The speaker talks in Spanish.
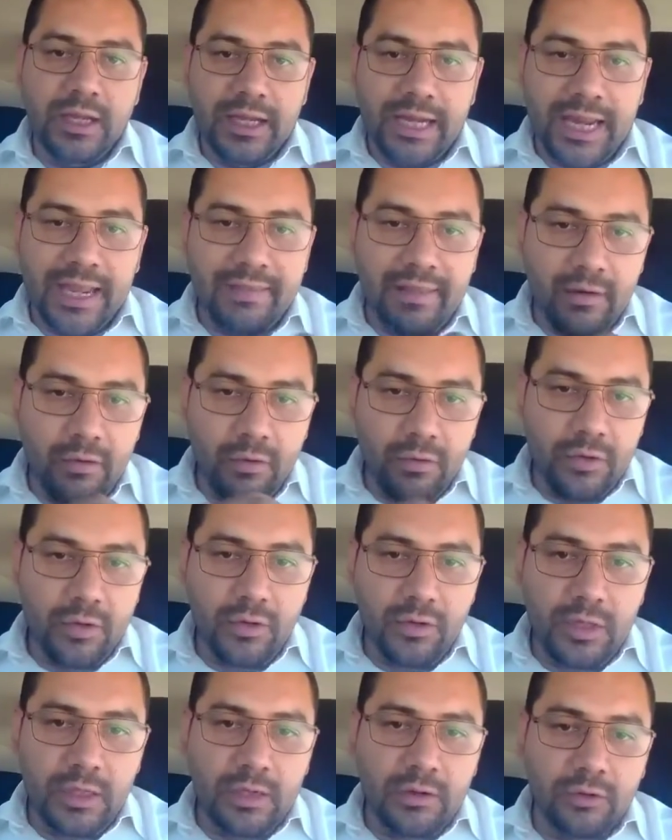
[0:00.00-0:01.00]
Cada
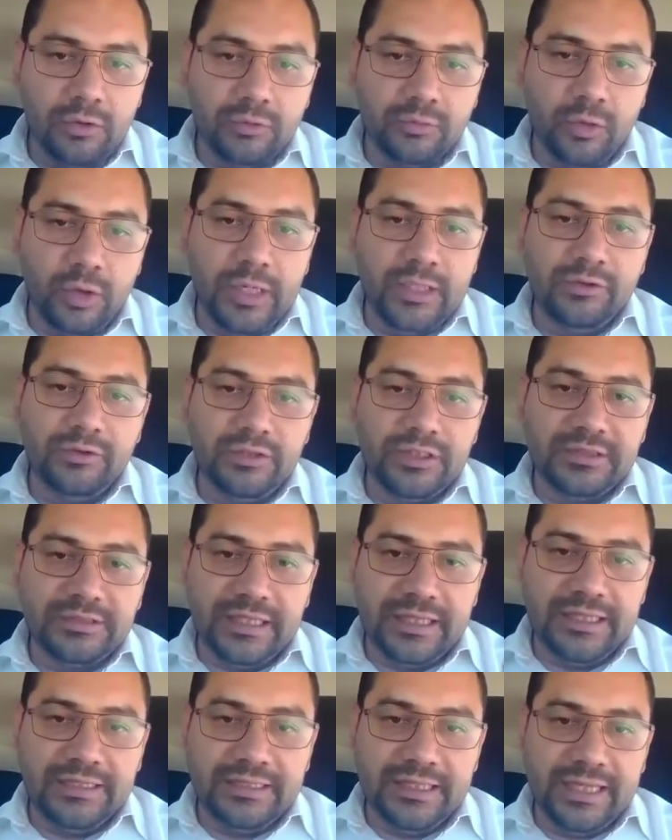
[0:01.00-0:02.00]
uno de los boletos
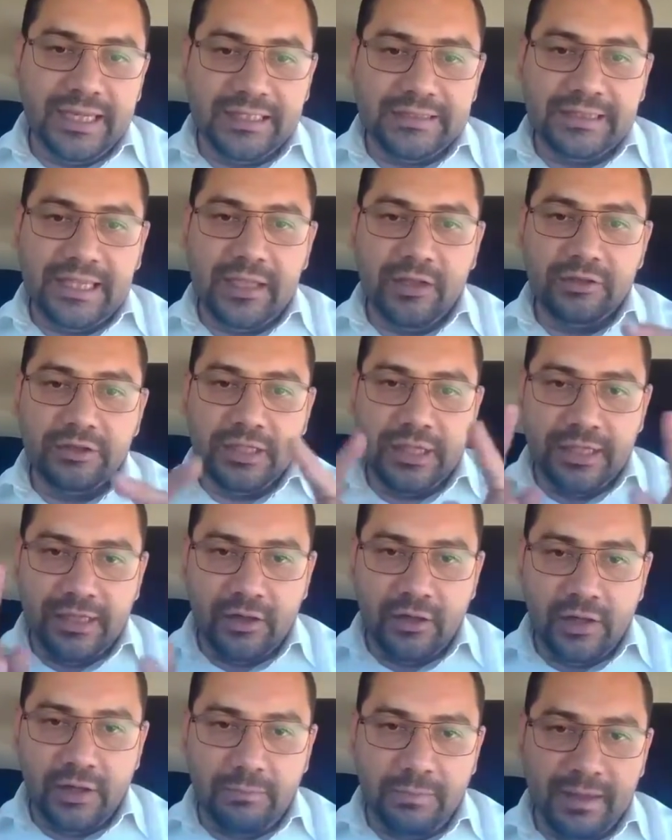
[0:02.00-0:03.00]
están etiquetados ahí,
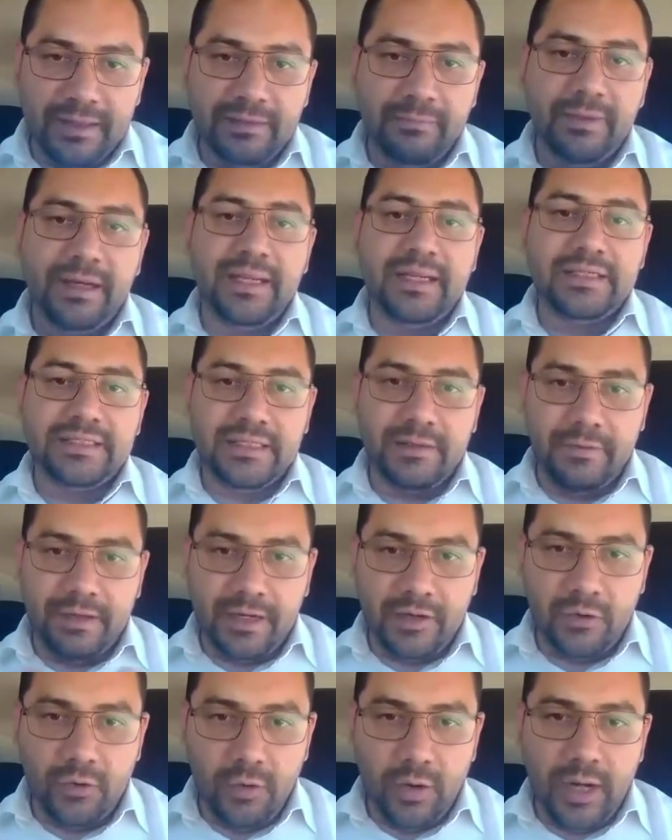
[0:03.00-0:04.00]
el par de managers que
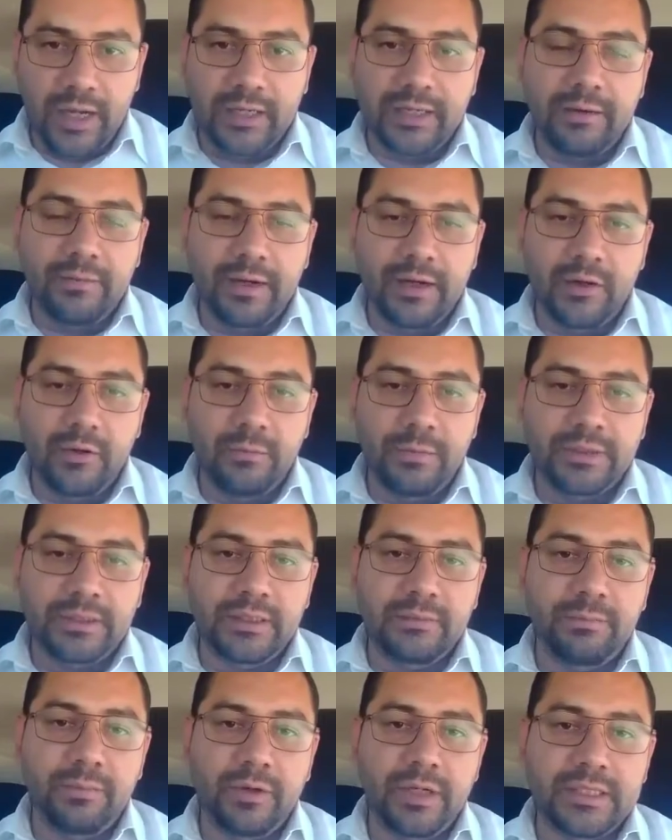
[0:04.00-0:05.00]
van a jugar, que van a
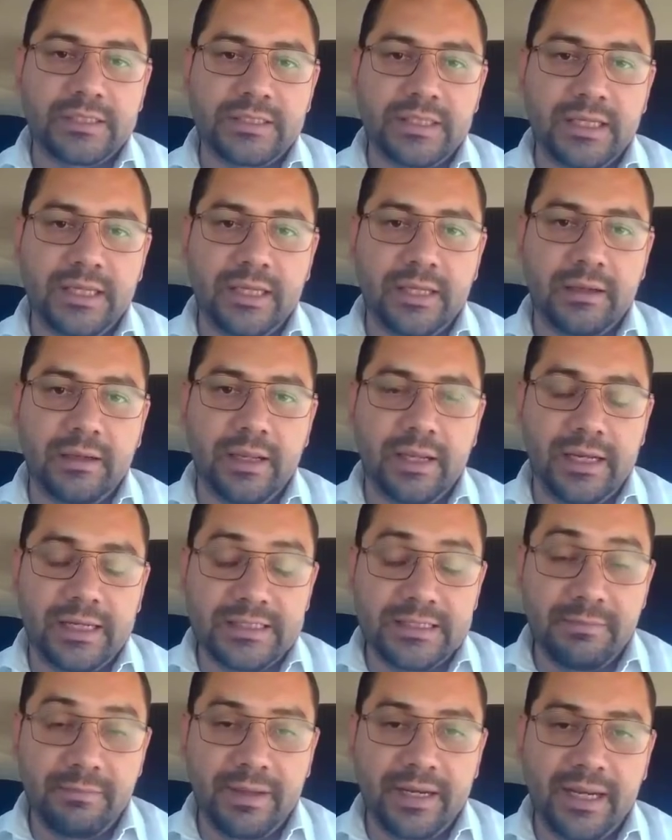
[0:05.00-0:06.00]
competir por ese, en
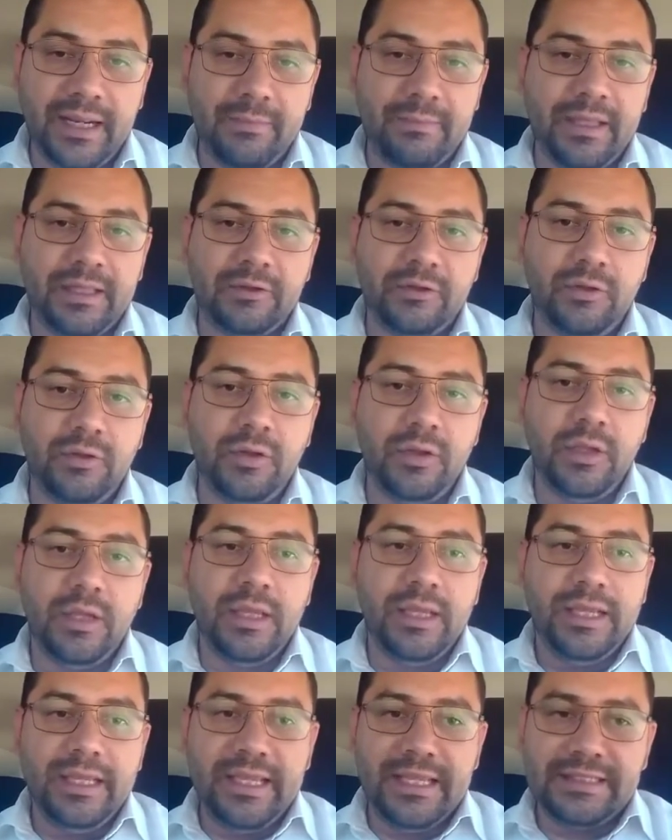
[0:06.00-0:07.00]
ese emparejamiento,
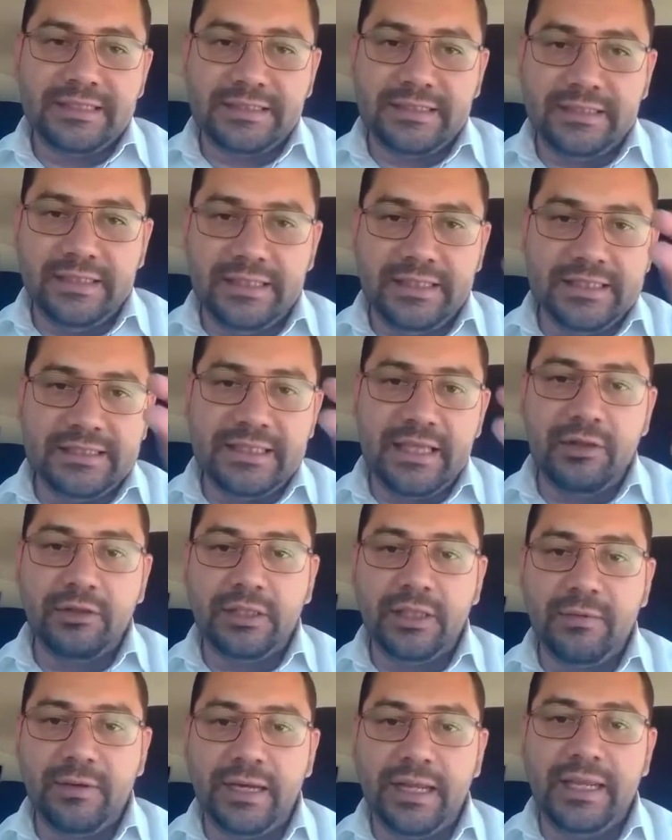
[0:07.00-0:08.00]
y, dice a
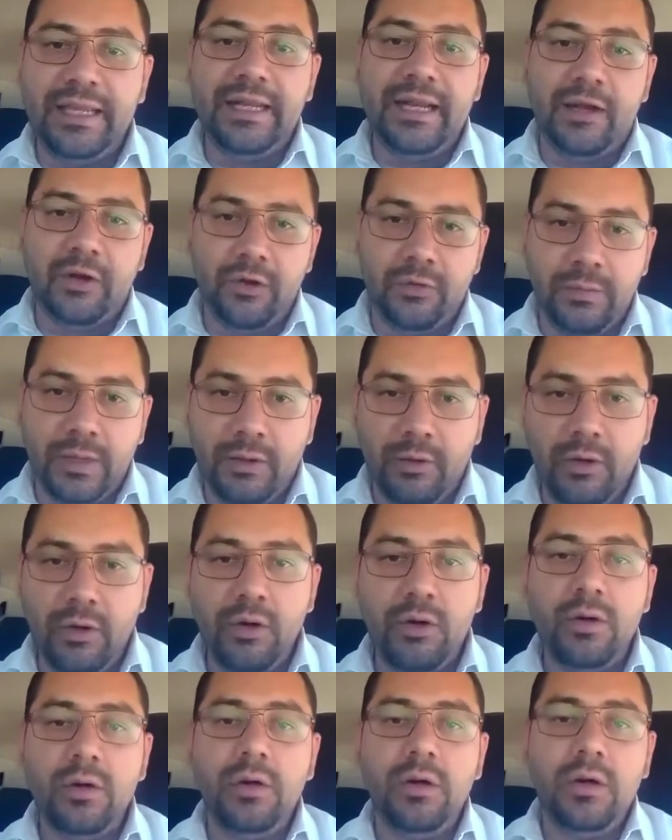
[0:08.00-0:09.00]
dónde van a ir, a
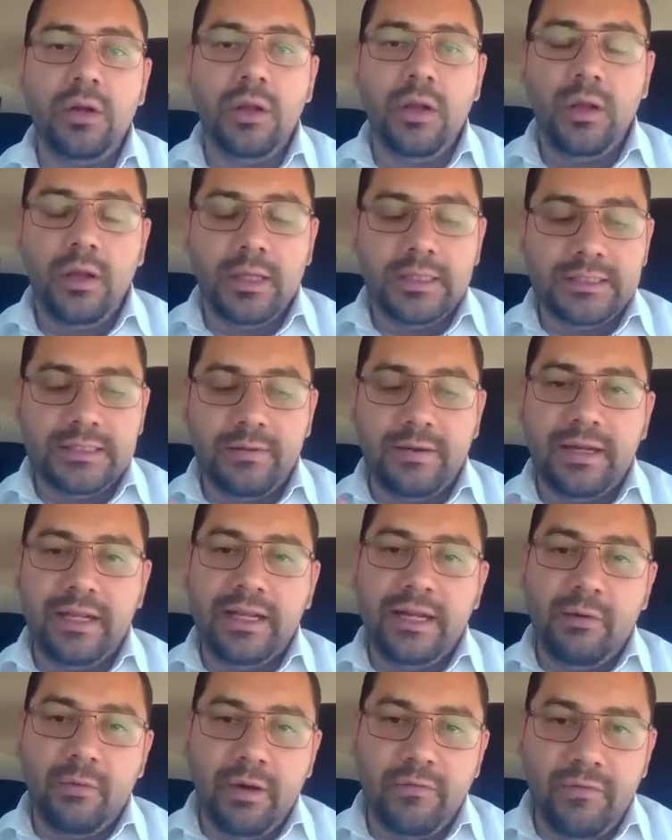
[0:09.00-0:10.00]
Conmebol, si van a
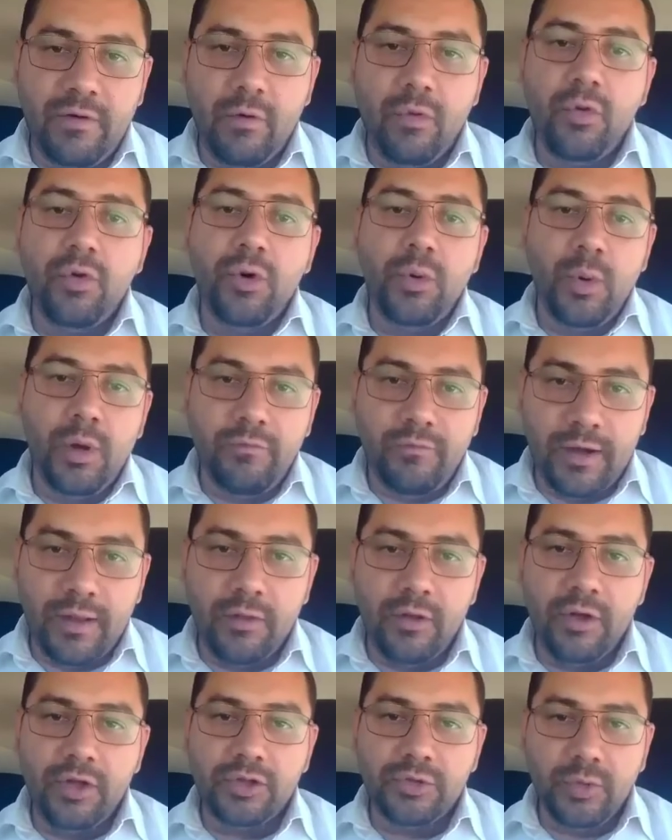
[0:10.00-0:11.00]
ir a UEFA 1, UEFA
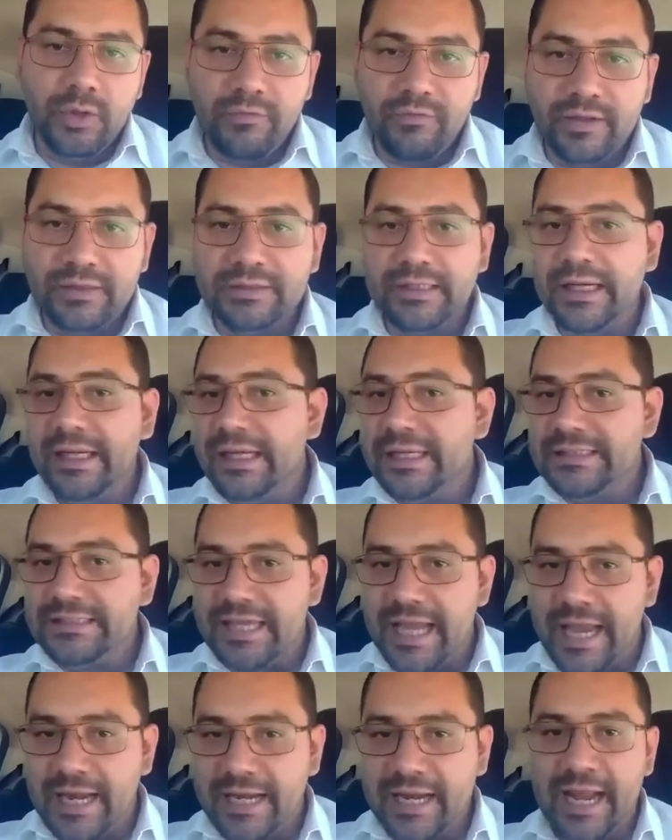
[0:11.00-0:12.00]
2, UEFA
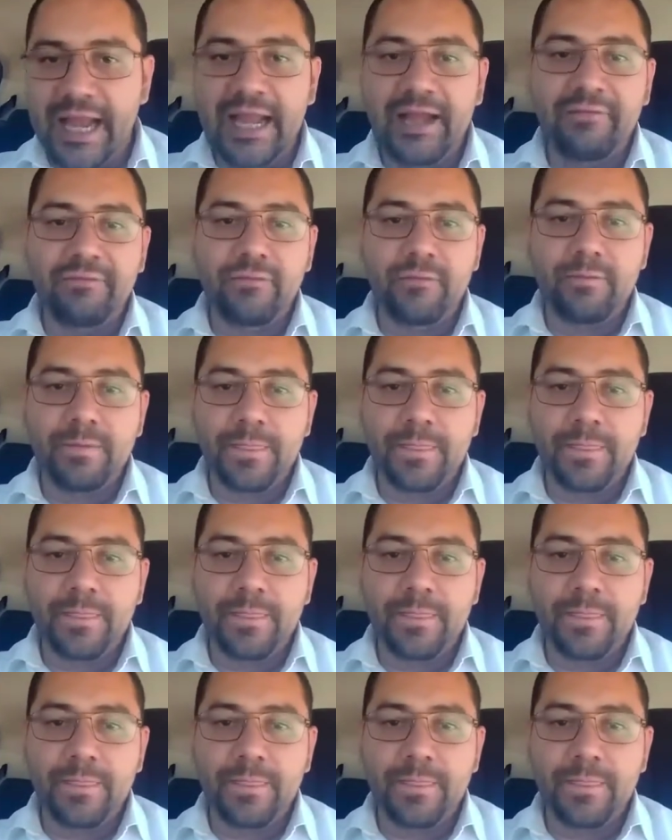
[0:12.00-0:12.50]
3, a CAF,